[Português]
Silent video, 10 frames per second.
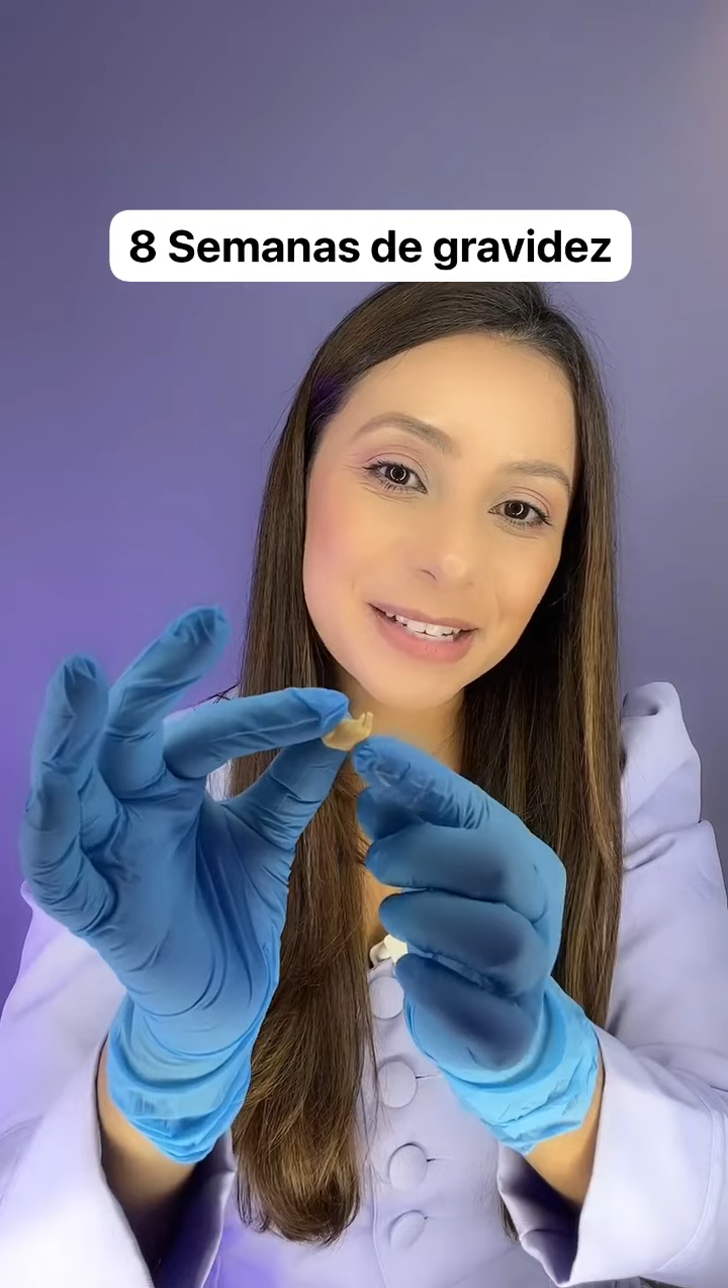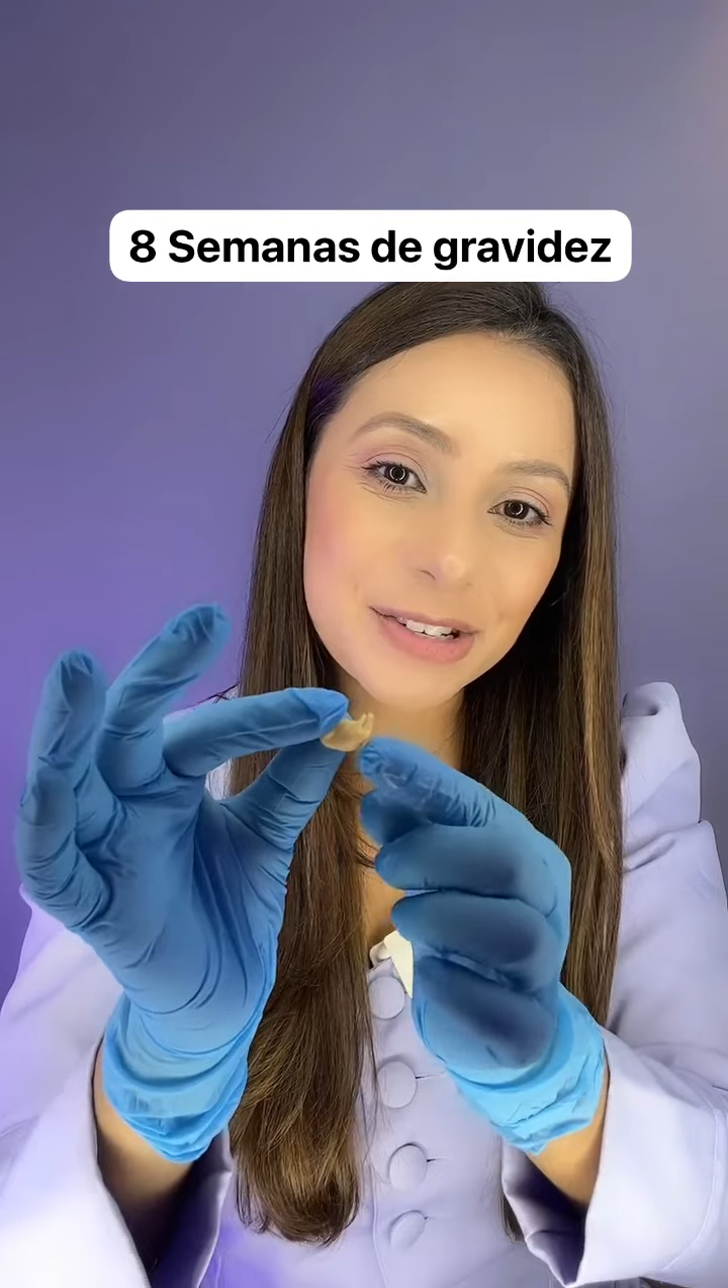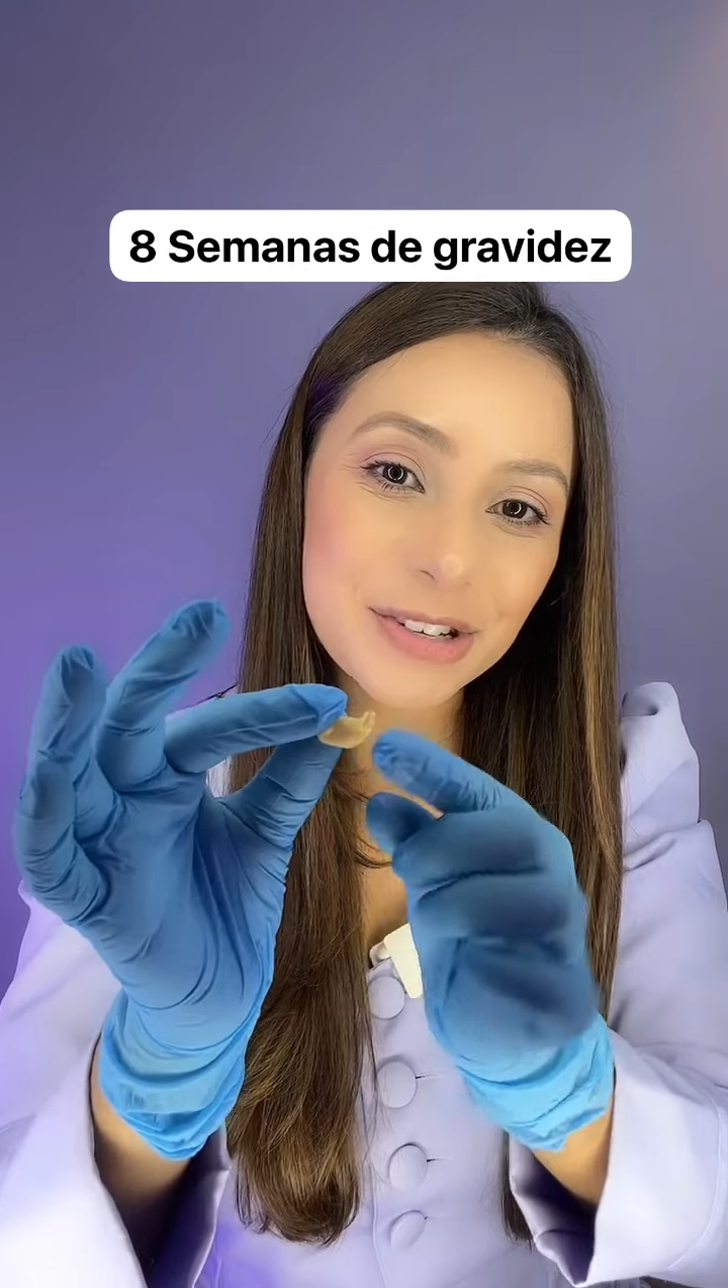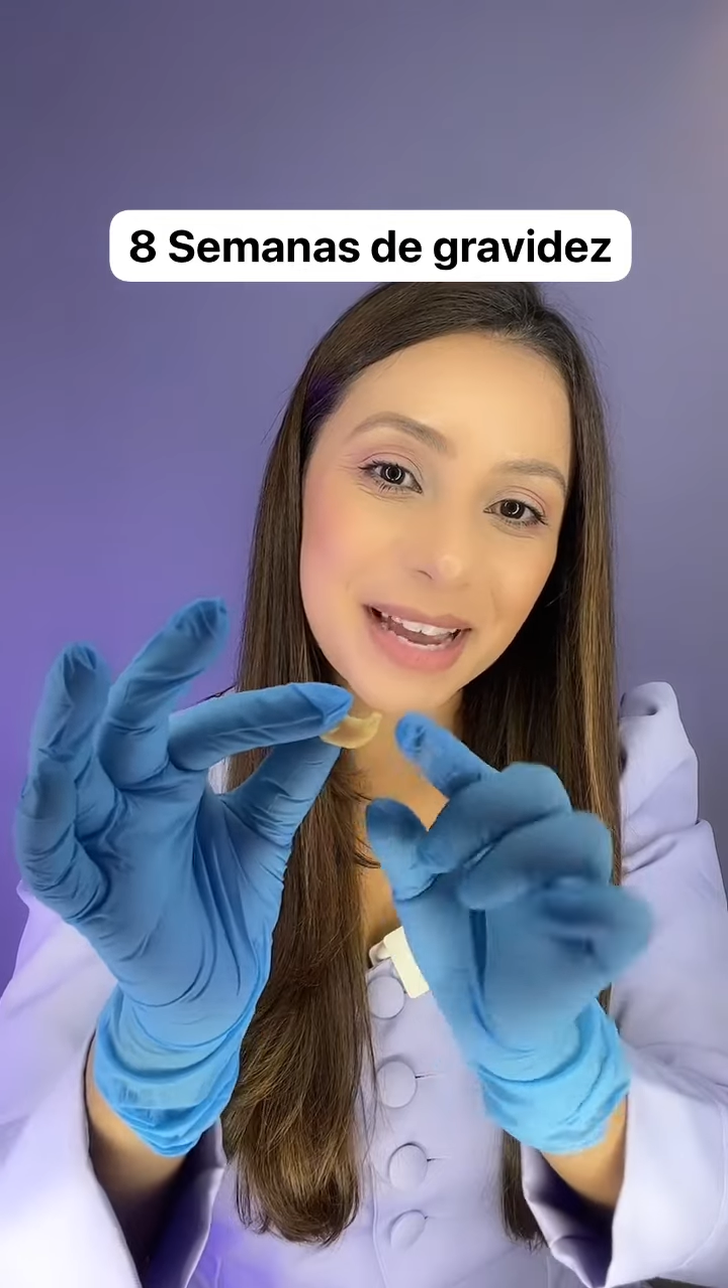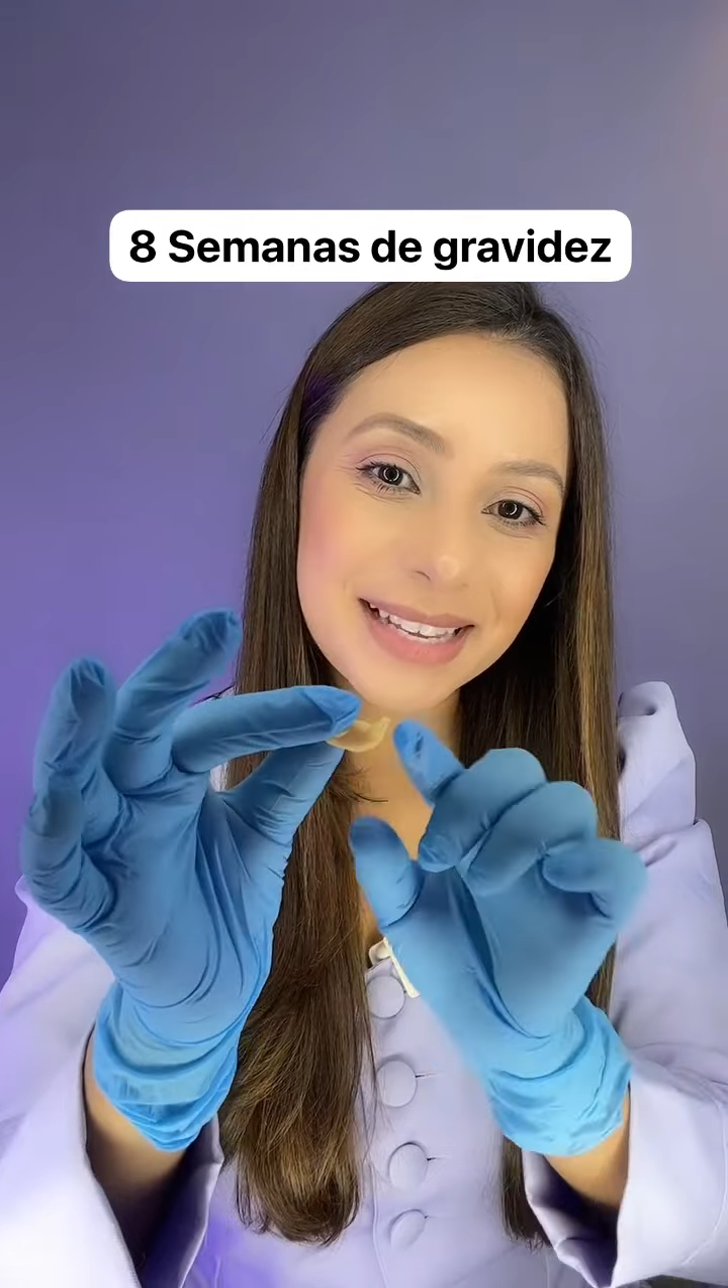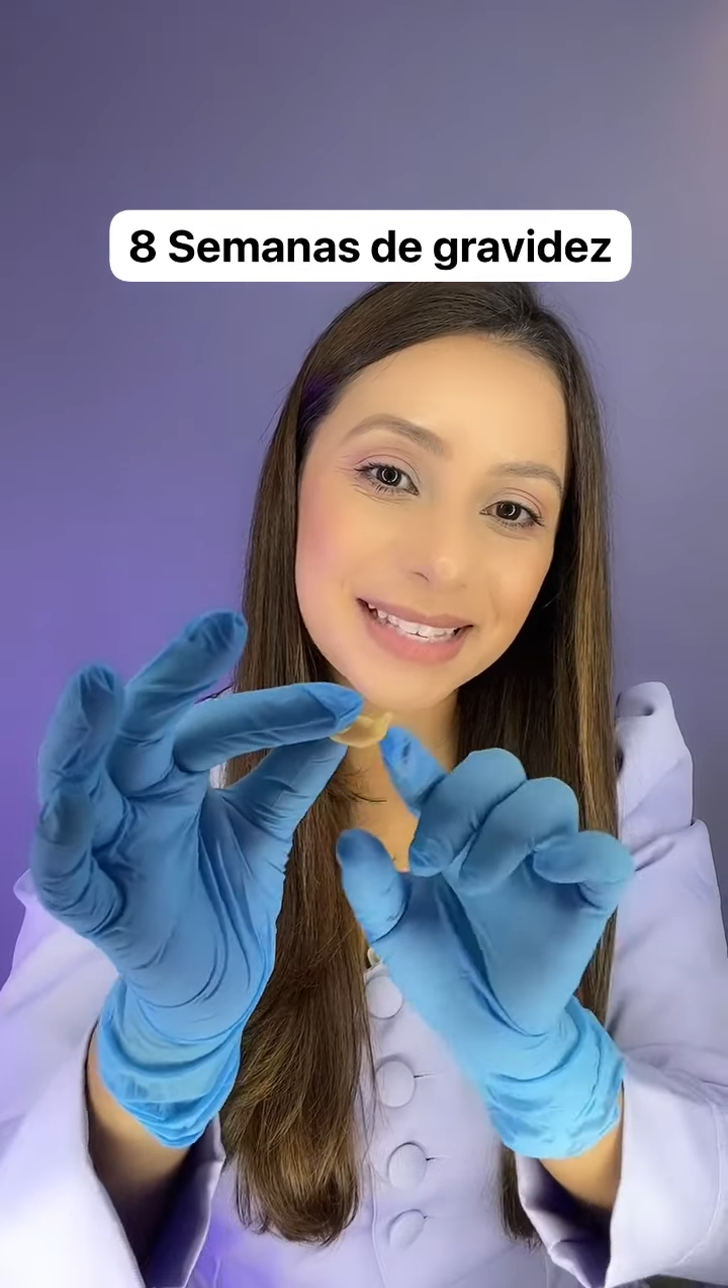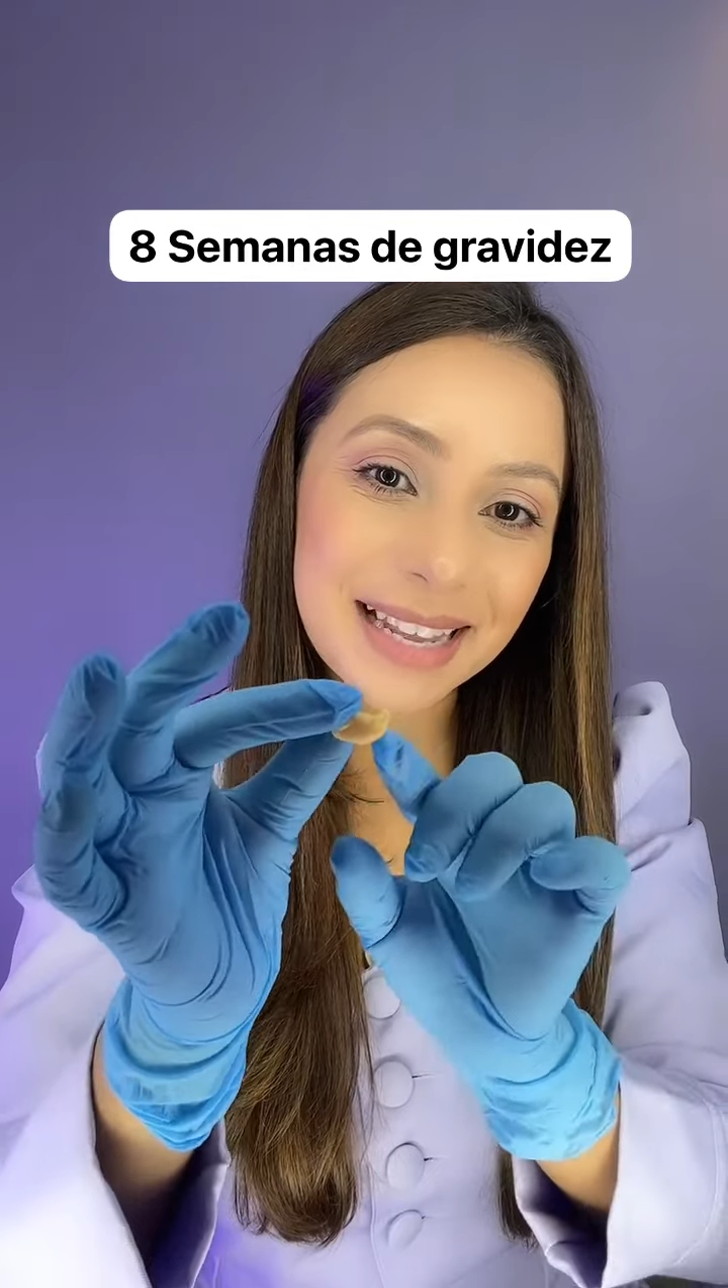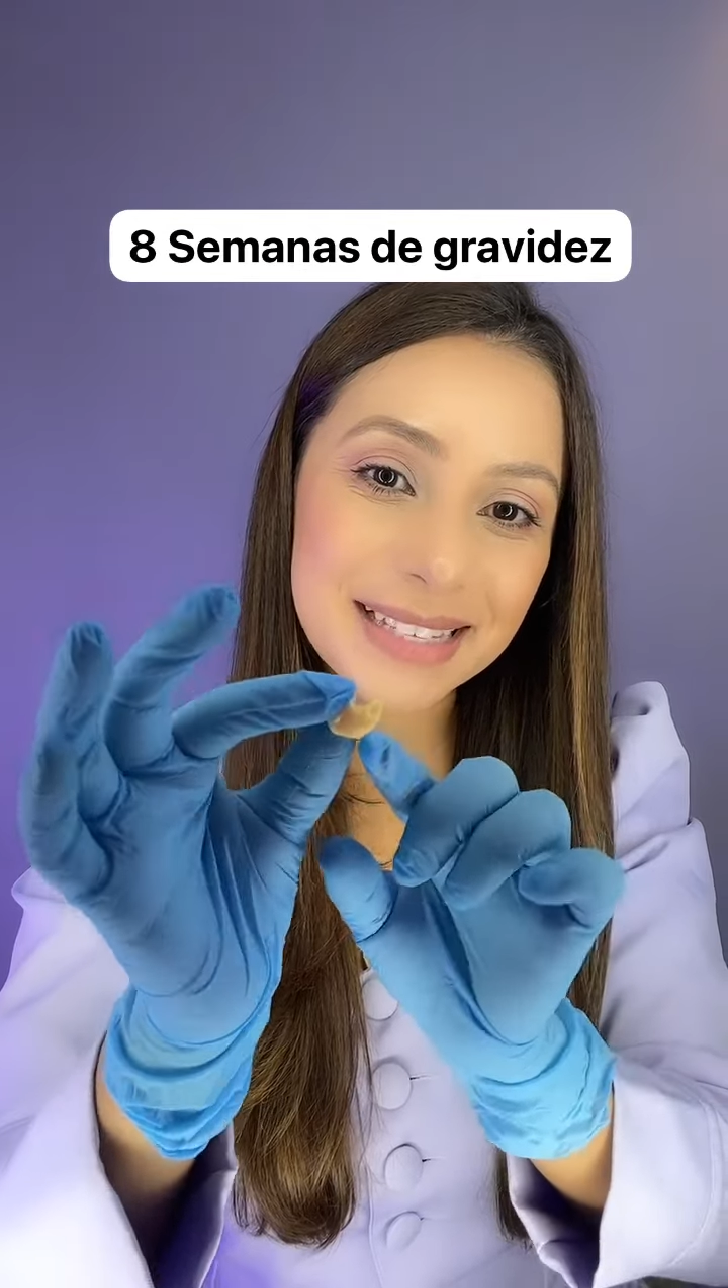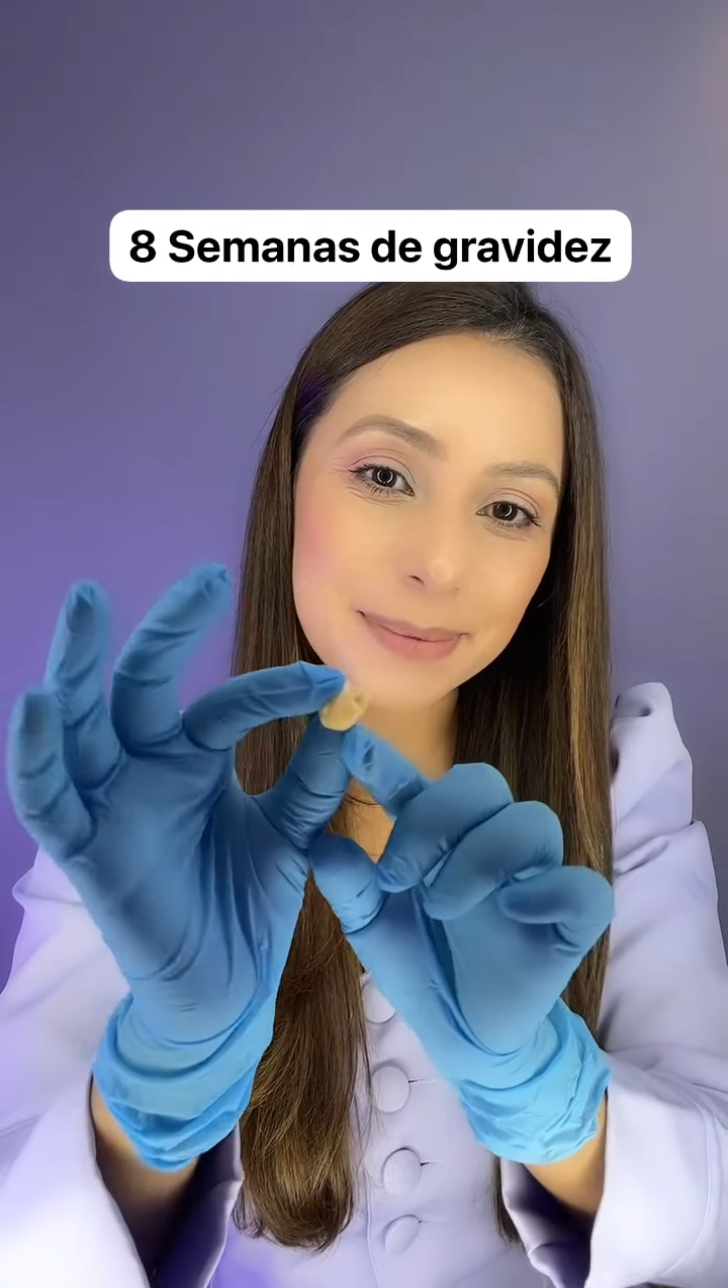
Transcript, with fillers: já está